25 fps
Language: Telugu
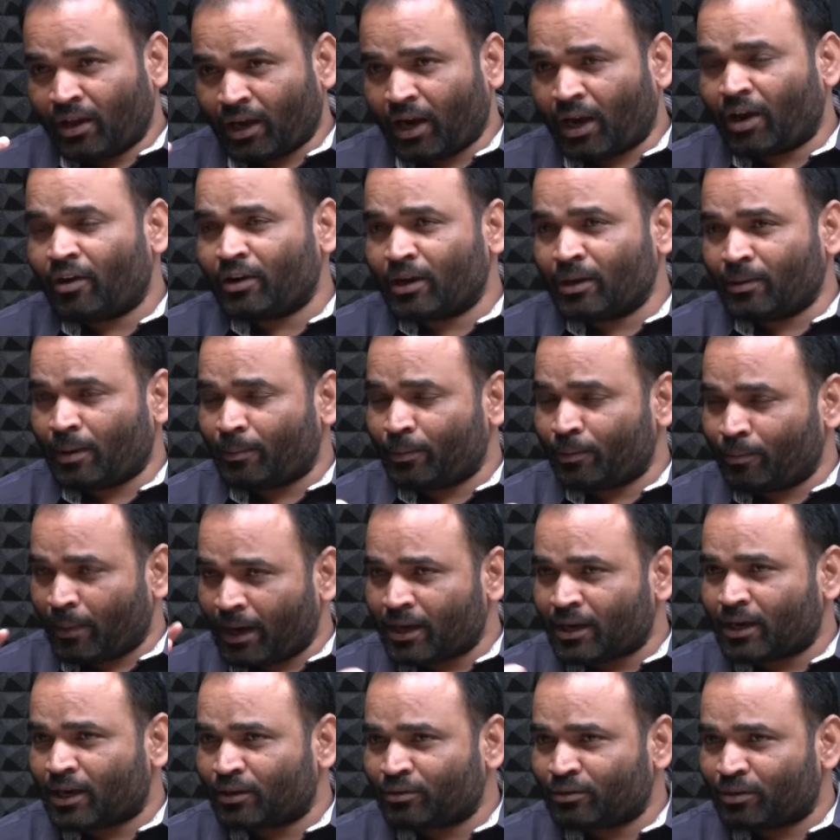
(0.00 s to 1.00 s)
రావడం
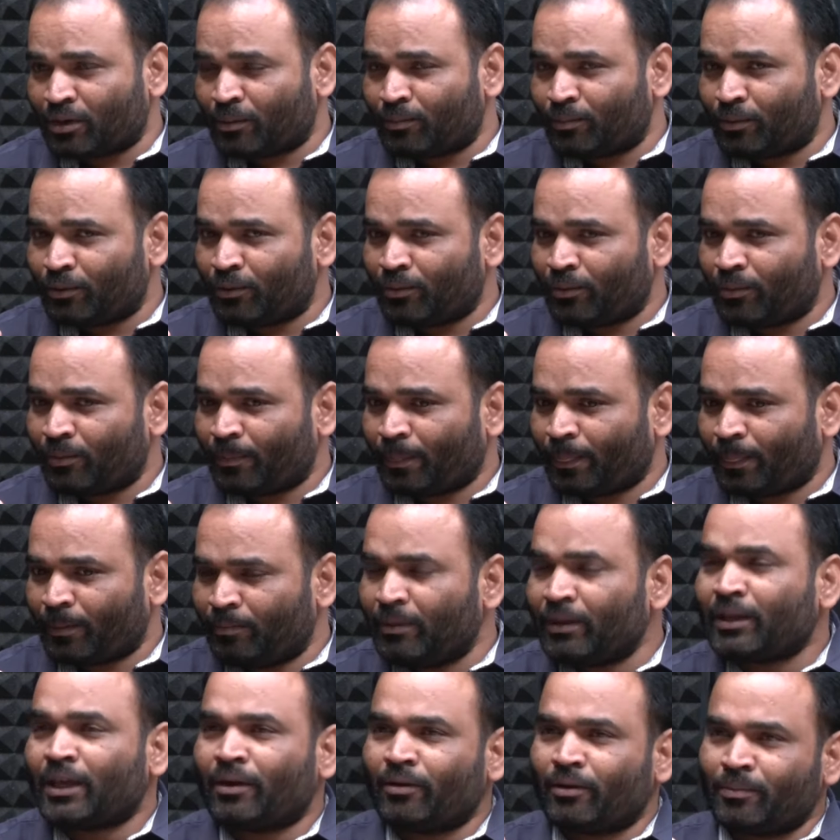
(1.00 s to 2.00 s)
అప్పుడు మాట్లాడుతున్నప్పుడు
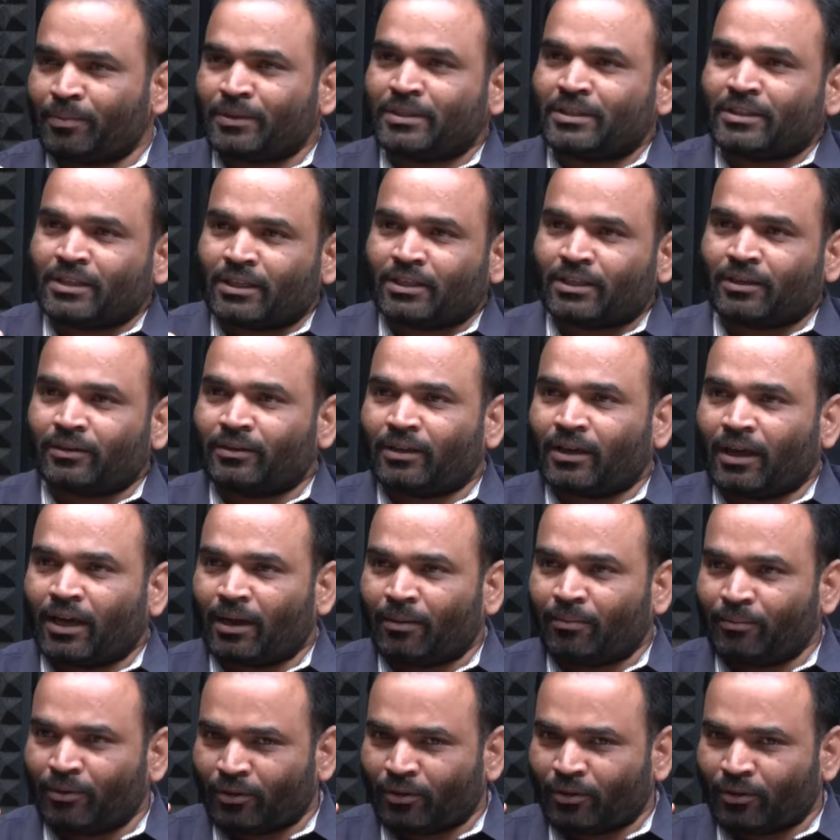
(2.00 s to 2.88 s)
మీకేమనిపించింది అసలు